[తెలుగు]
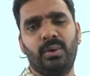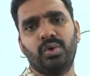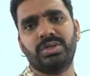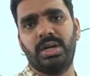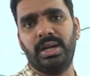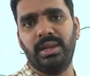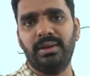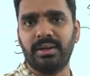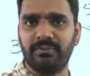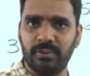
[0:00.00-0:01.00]
క్వశ్చన్ అనేది
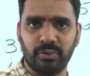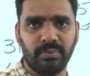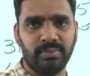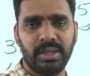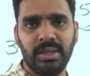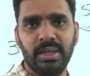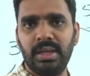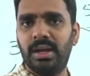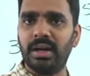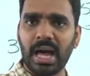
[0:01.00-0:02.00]
టఫ్ అవుతుంది
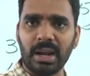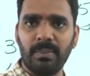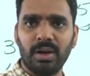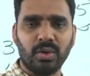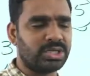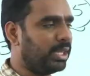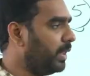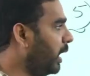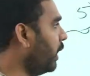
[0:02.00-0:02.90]
నార్మల్ క్వశ్చన్ ఇదే